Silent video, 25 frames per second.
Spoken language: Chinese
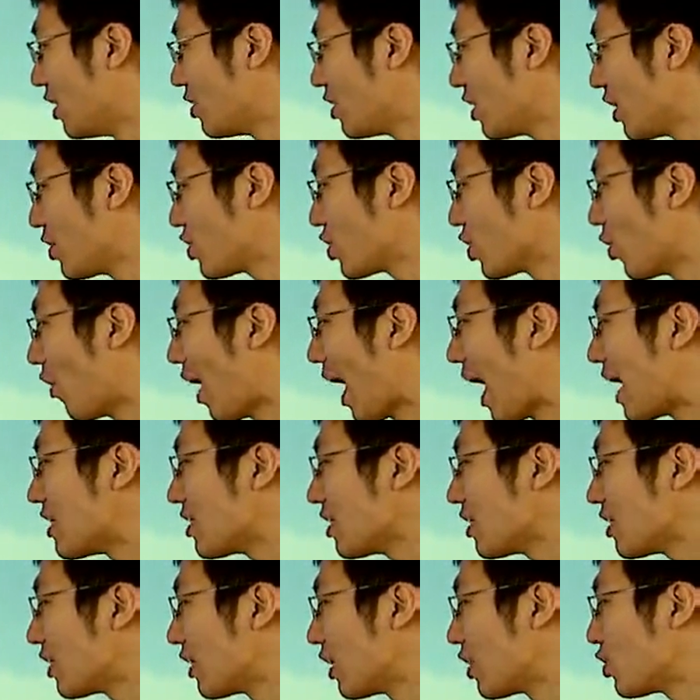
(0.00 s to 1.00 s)
这时候还
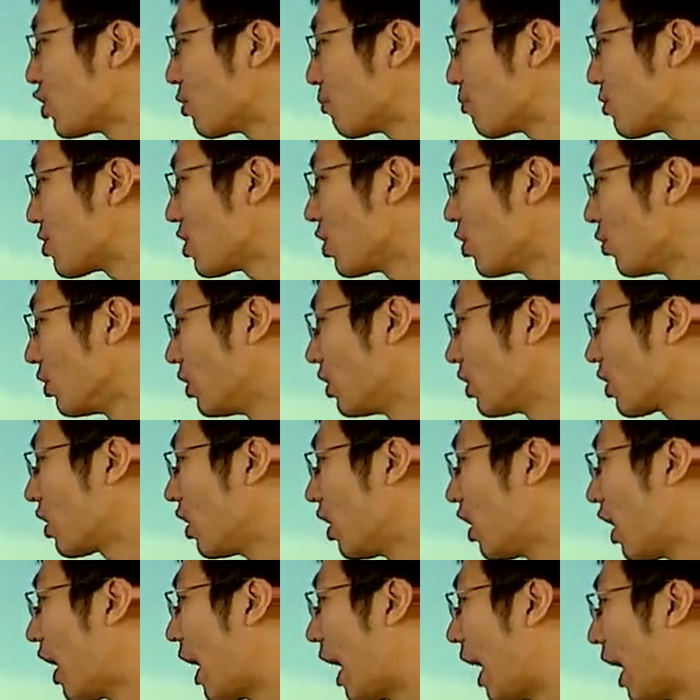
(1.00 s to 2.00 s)
剩下的是不是只有一
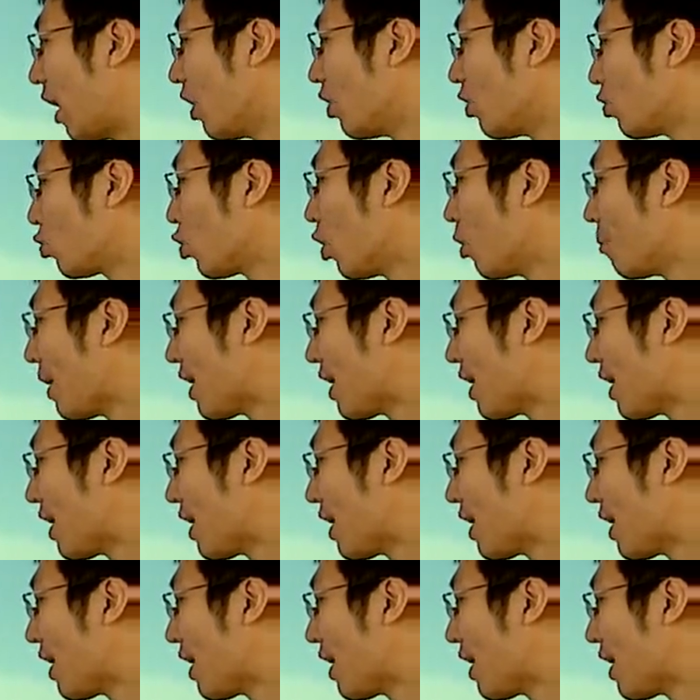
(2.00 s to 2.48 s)
个多